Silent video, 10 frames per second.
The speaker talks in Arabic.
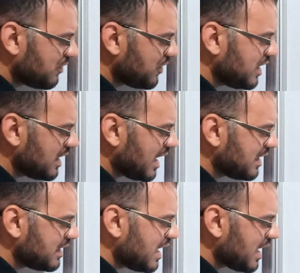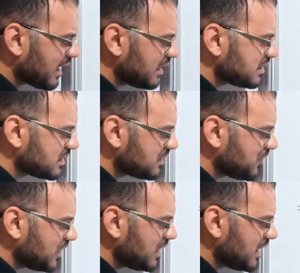في الناقص
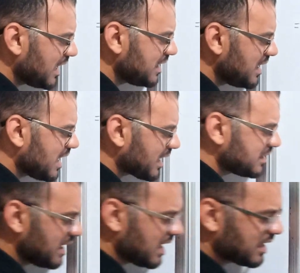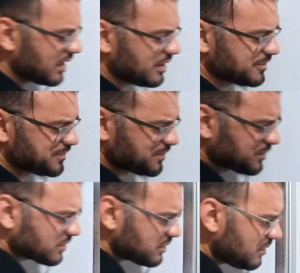في الناقص هكذا
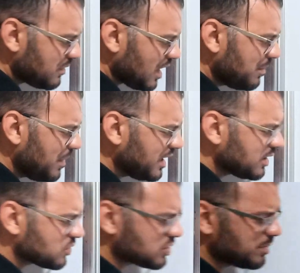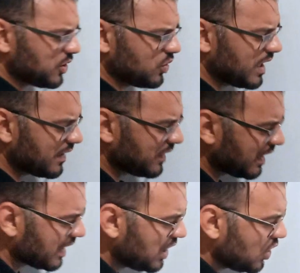ماذا تصبح
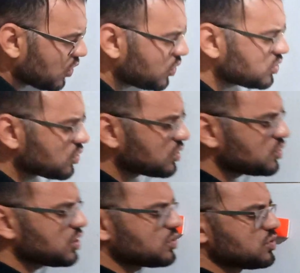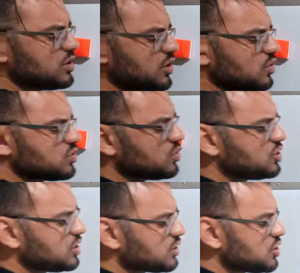هذه قلت واش كنتو ديروا كنتو
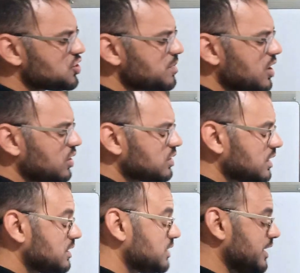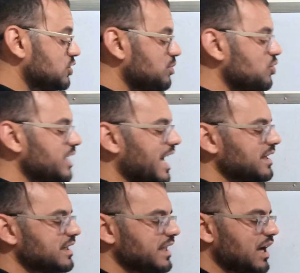تجمع تحسبون
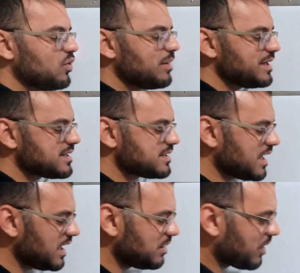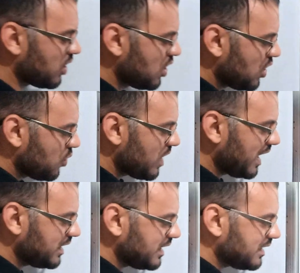عدد العوامل السالبه
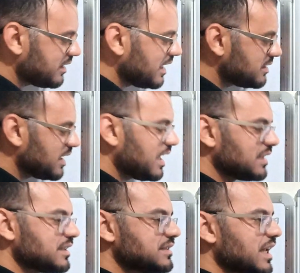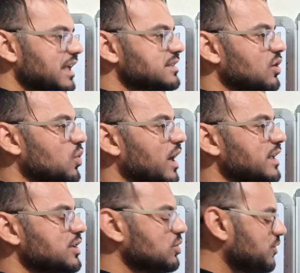واحد اثنان ثلاثة ثلاثة هو
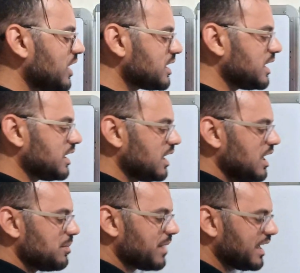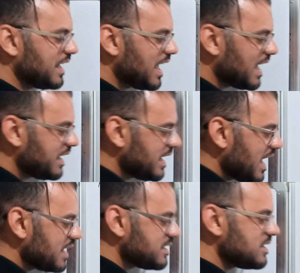عدد فردي معناها
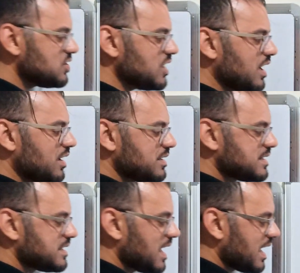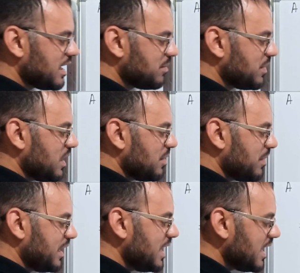الناتج سالب
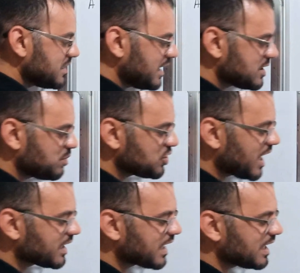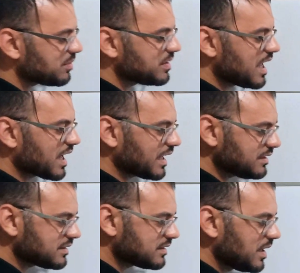معناه تحسبوا شحال كاين من
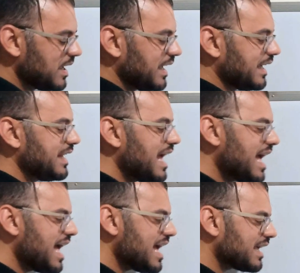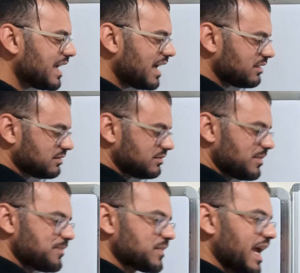ناقص الى كان
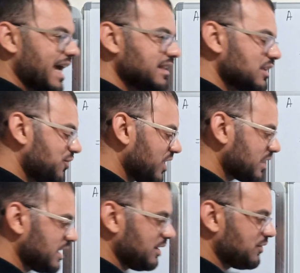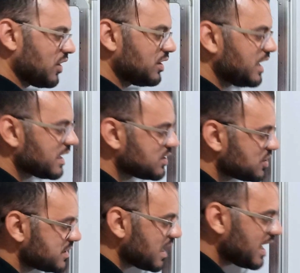عدد فردي فهو الناتج
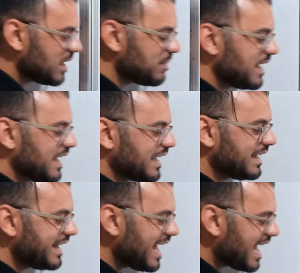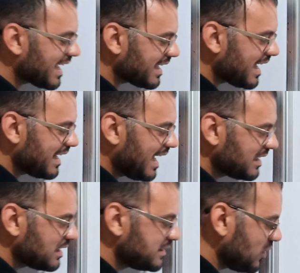سالب الا كان
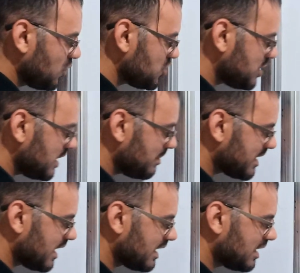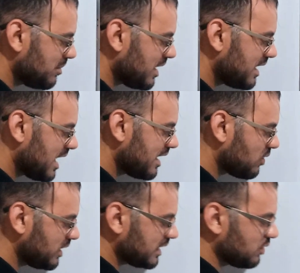عدد زوجي مثلا كيما هنايا
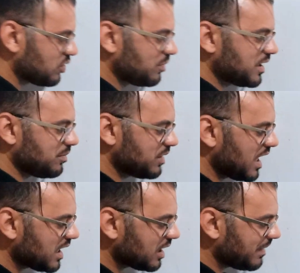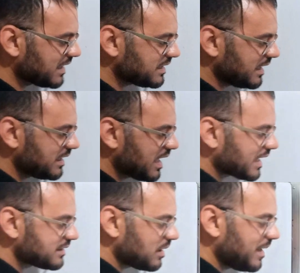كون يعطيو لكم كيما هاك أربعة تاع
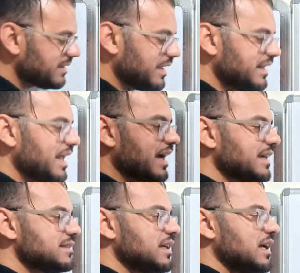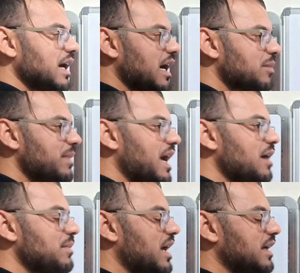الناقص أربعة تاع الناقص
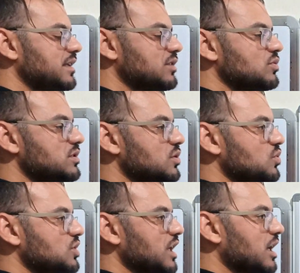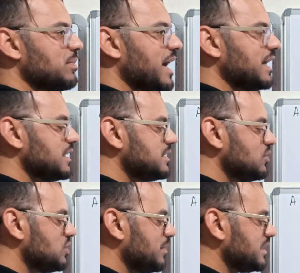أربعة عدد زوجي أربعة عدد
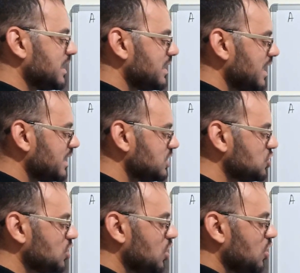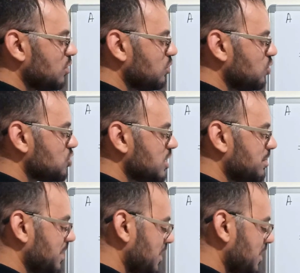زوجي معناتها الناتج موجب